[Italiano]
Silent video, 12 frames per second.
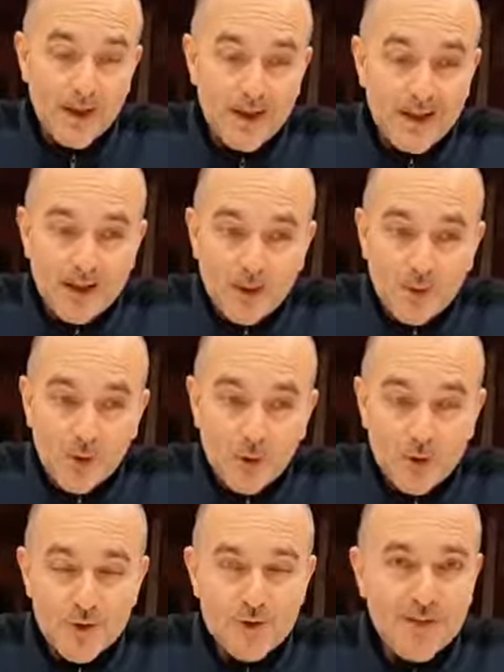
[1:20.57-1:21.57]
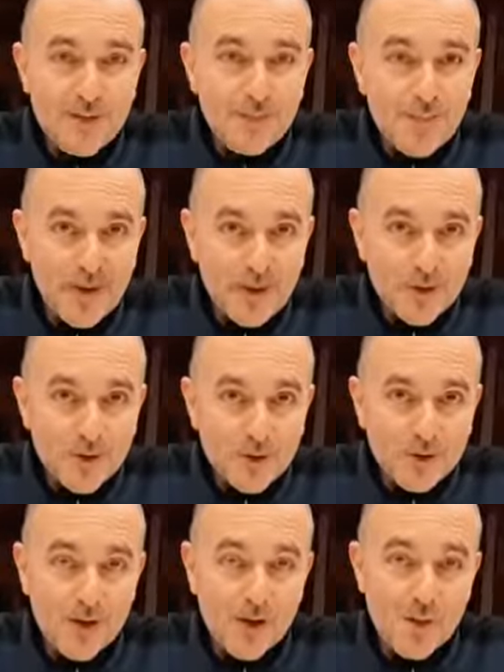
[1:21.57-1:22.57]
Il demonio, sapendo
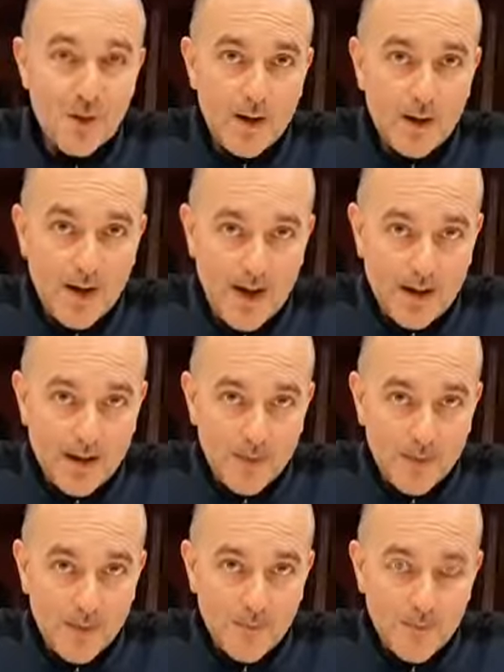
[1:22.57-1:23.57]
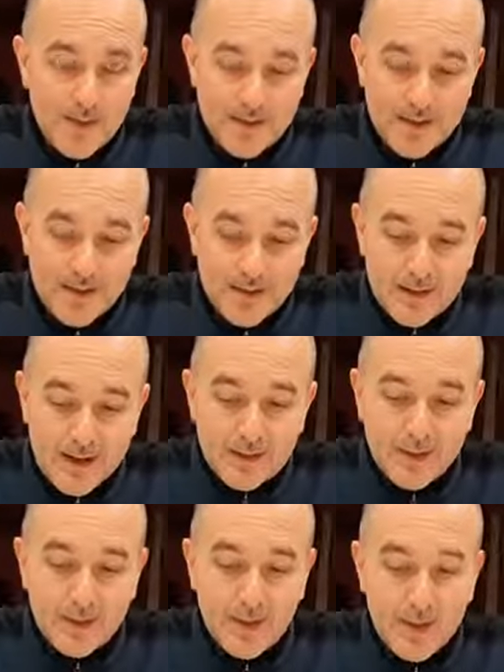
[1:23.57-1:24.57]
che in quell'anno si
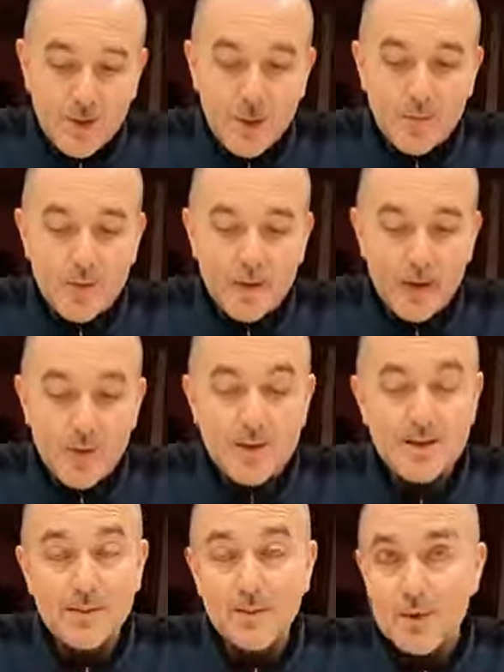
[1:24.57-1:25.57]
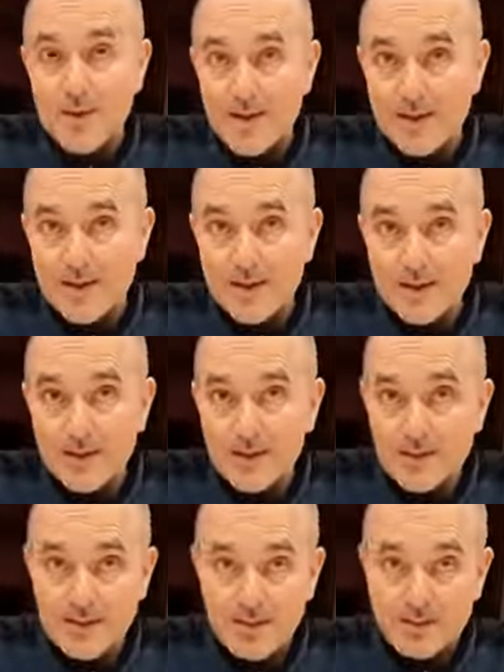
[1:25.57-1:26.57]
andava per compiere questa promessa,
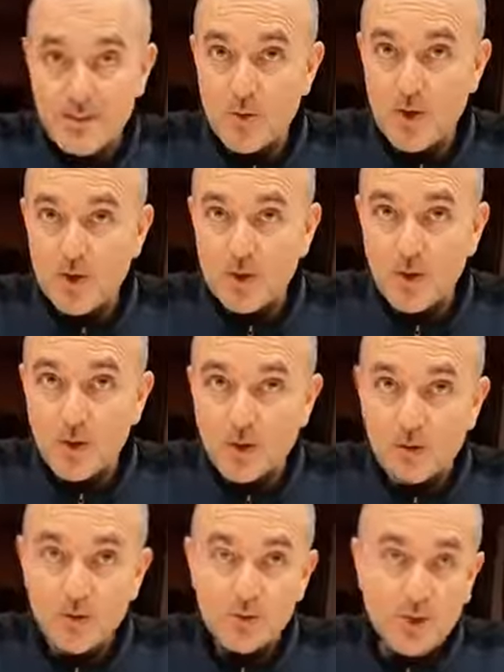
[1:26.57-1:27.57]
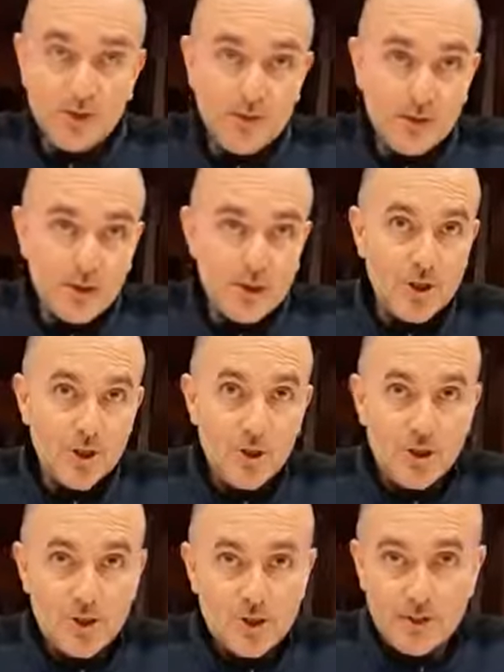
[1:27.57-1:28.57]
Sappiamo che tra l'8 e il 25
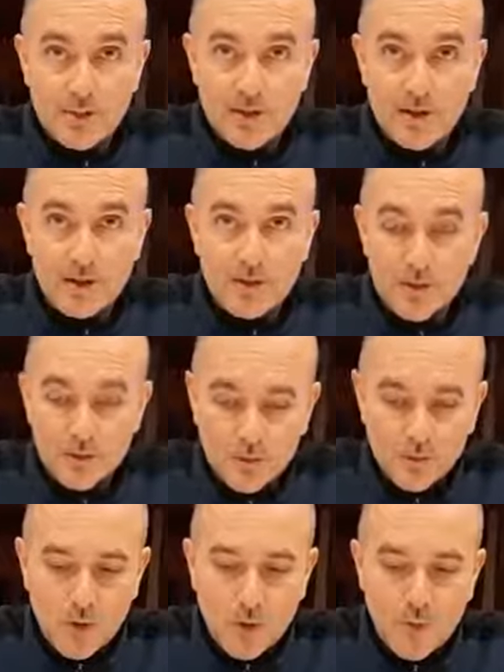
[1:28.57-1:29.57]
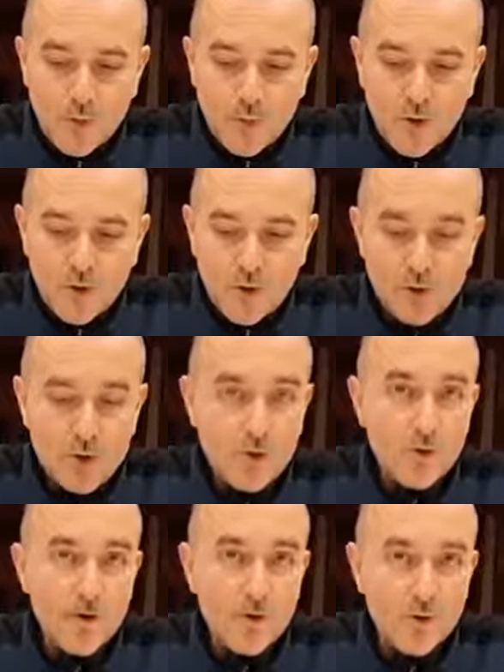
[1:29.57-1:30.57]
dicembre del 91 si
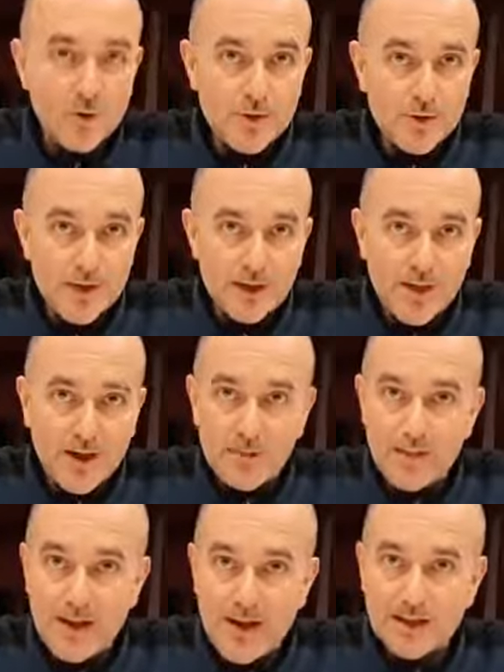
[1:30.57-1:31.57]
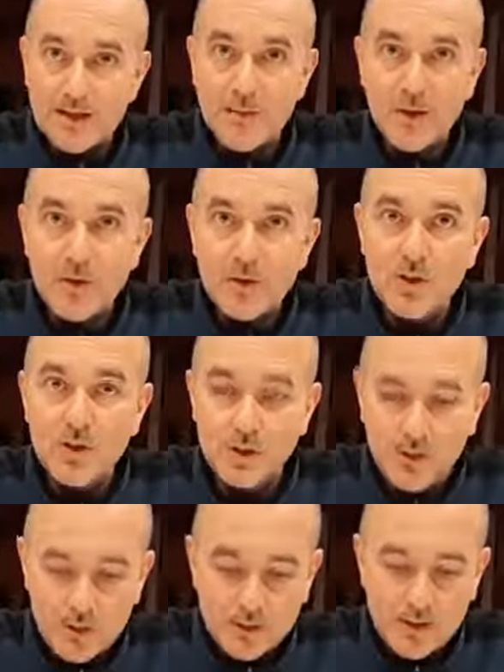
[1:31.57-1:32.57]
scioglie l'URSS e viene ammainata per l'ultima
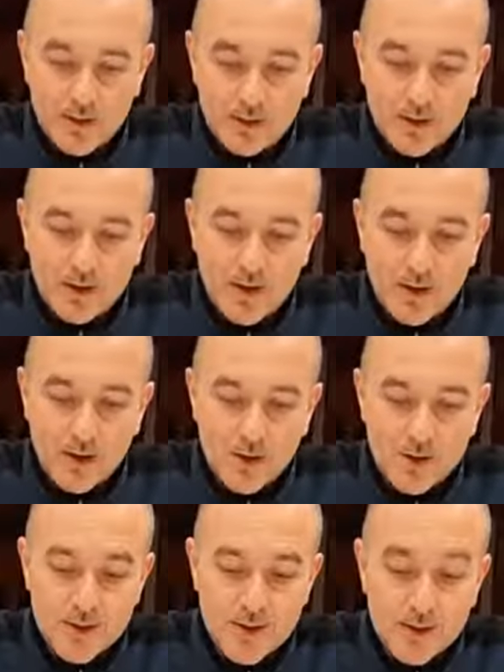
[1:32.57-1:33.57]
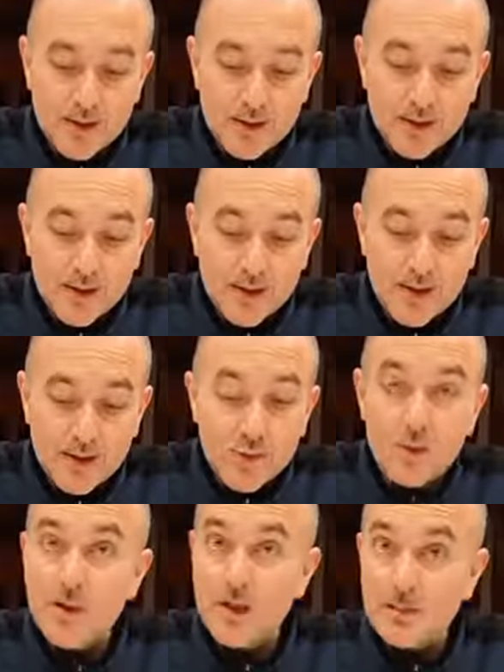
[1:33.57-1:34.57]
volta la bandiera rossa eh,
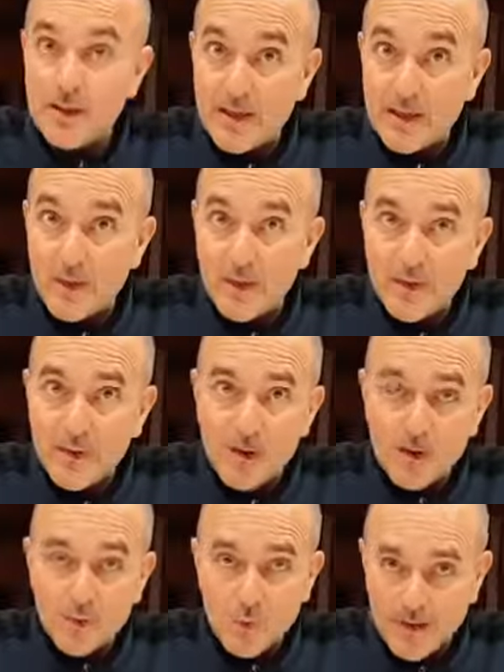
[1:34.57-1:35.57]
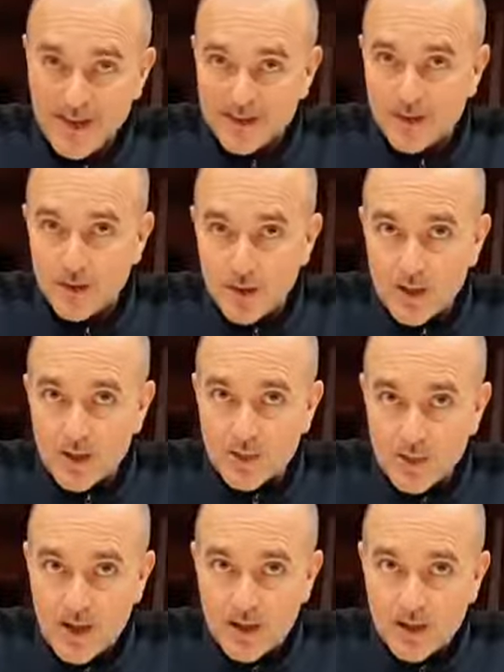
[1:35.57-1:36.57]
sul Cremlino, due date non
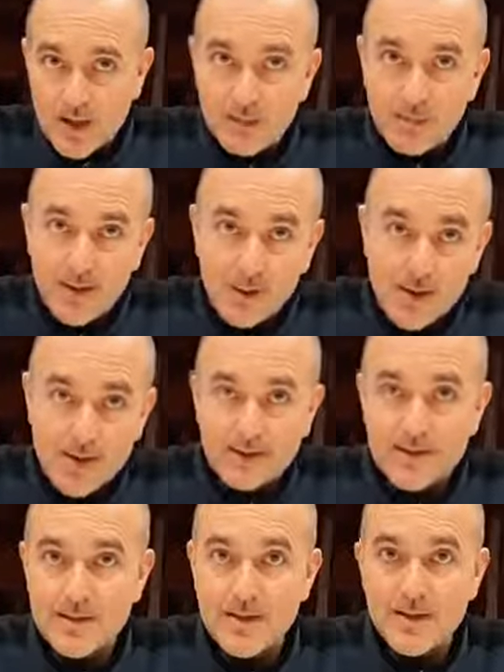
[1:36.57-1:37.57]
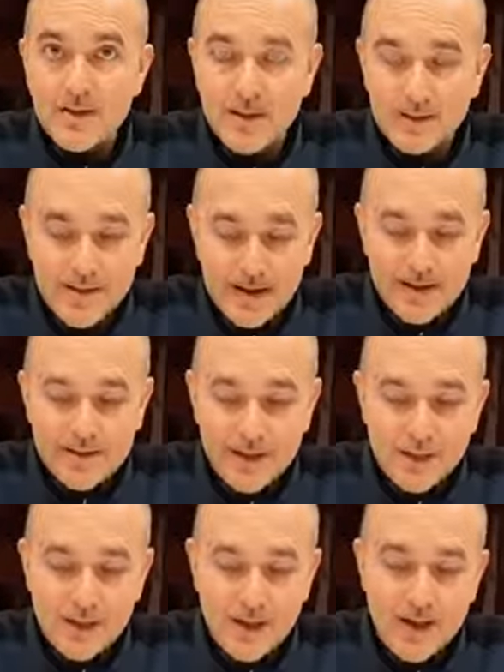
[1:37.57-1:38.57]
casuali, l'Immacolata e il Santo Natale,
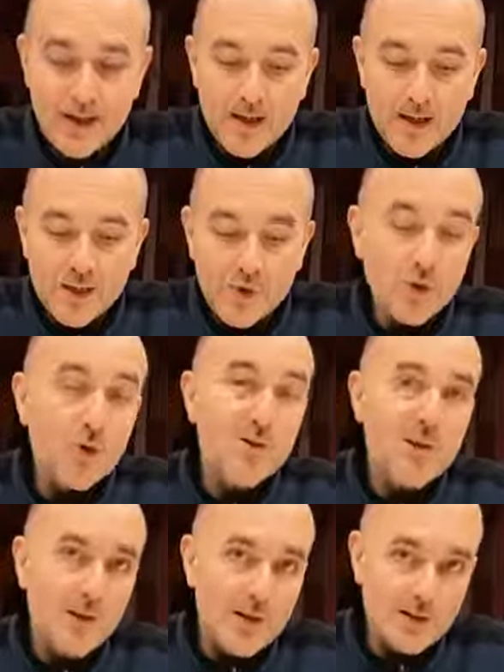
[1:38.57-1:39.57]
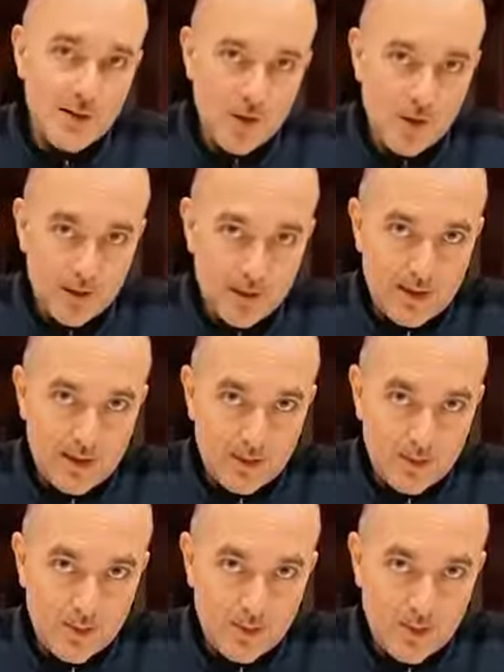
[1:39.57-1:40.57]
segno che solo Dio è il Signore della
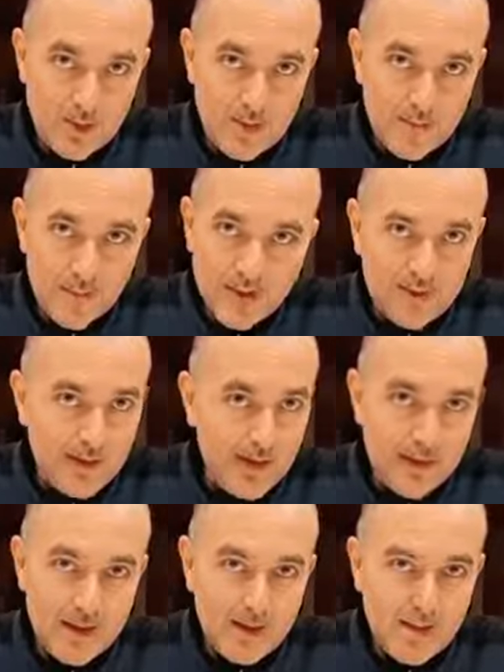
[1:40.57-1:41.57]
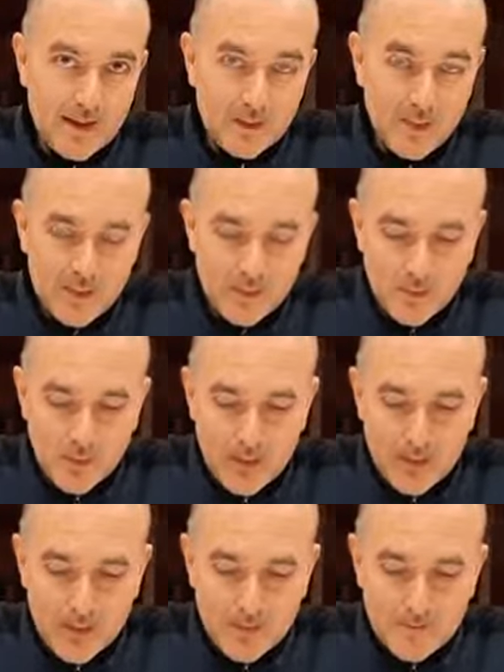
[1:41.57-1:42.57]
storia, al di là degli avvenimenti
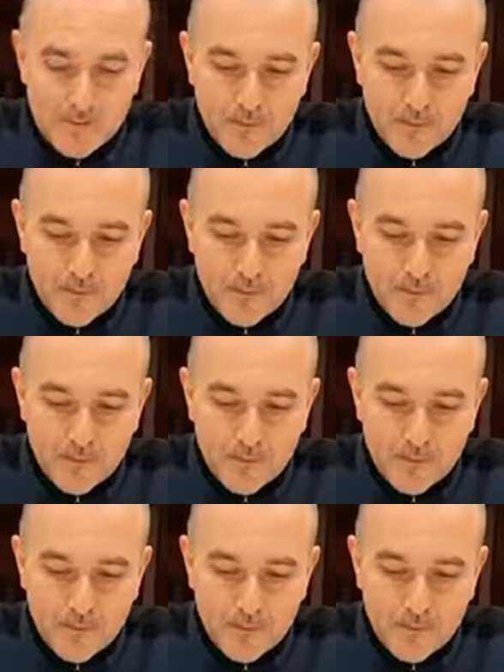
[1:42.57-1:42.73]
umani.